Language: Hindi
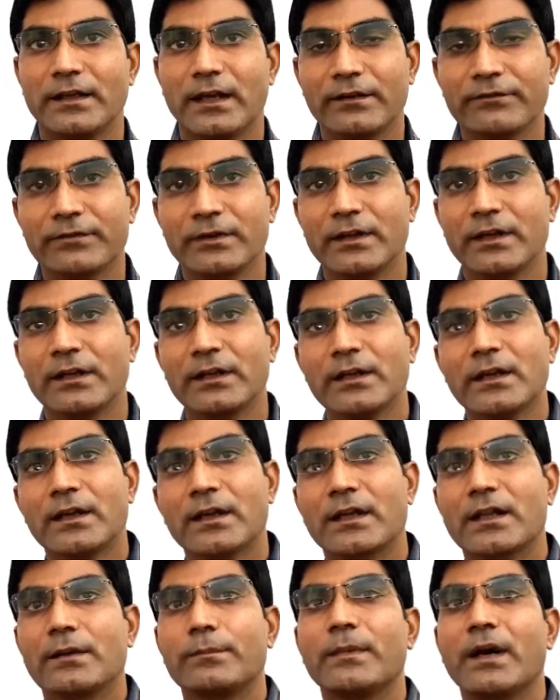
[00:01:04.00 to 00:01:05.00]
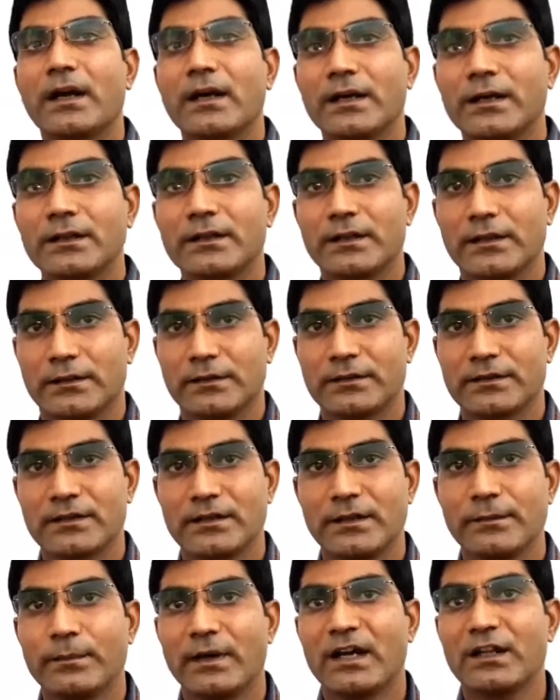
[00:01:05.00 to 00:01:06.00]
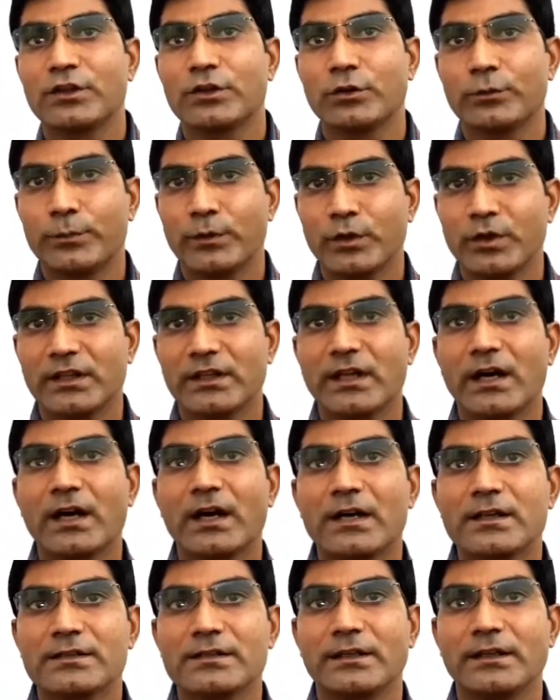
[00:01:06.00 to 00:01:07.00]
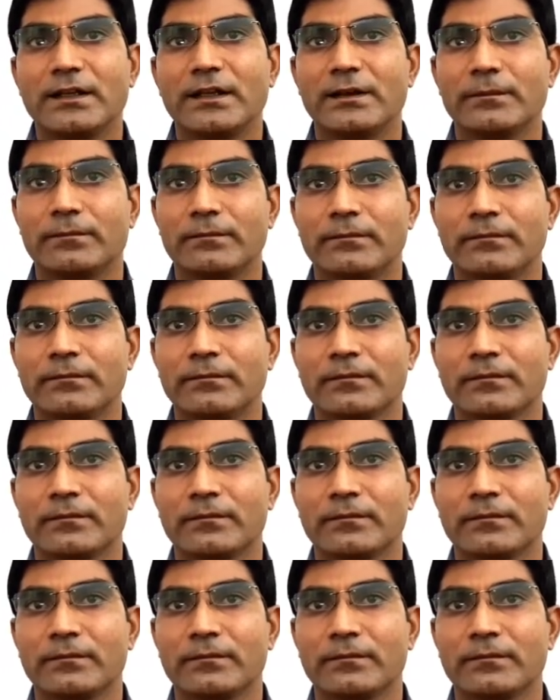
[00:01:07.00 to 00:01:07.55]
या फिर क्रमागत सीमांत उपयोगिता हास नियम